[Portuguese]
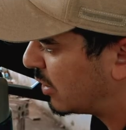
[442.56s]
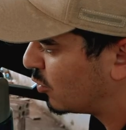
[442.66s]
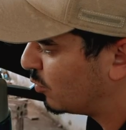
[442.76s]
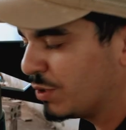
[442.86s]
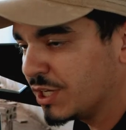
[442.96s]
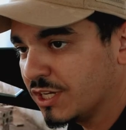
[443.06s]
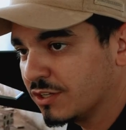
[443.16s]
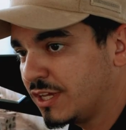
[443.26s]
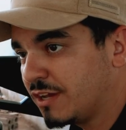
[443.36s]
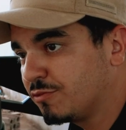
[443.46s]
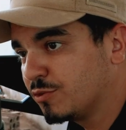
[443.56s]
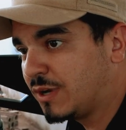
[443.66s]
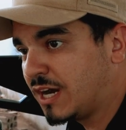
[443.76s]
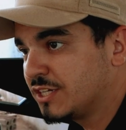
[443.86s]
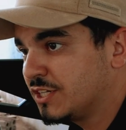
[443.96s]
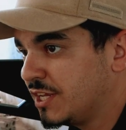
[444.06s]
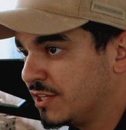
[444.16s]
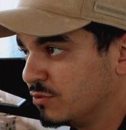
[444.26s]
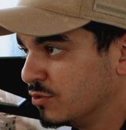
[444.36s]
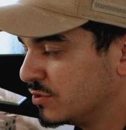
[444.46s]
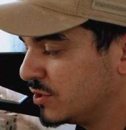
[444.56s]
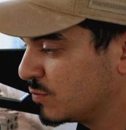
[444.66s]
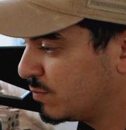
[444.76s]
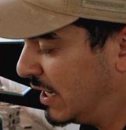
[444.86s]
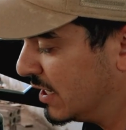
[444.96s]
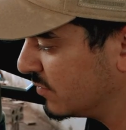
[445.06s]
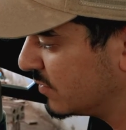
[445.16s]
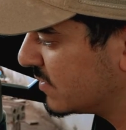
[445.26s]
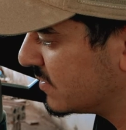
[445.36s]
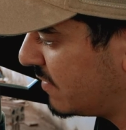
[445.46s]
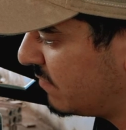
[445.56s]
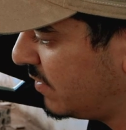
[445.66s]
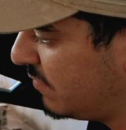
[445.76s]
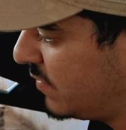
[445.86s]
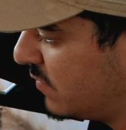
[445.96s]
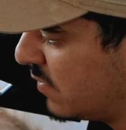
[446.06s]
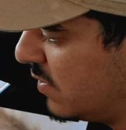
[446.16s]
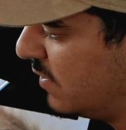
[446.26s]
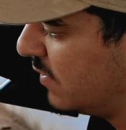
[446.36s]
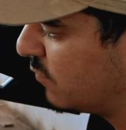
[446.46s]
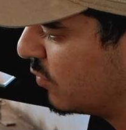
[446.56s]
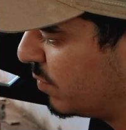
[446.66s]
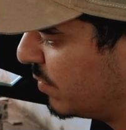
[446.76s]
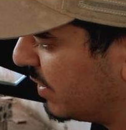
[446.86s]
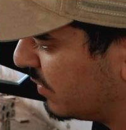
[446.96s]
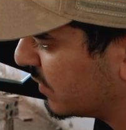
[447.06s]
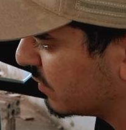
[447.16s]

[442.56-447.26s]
acompanhando aí a filmagem aí dos disparos, vocês devem ter visto ali, né? se foi o primeiro, o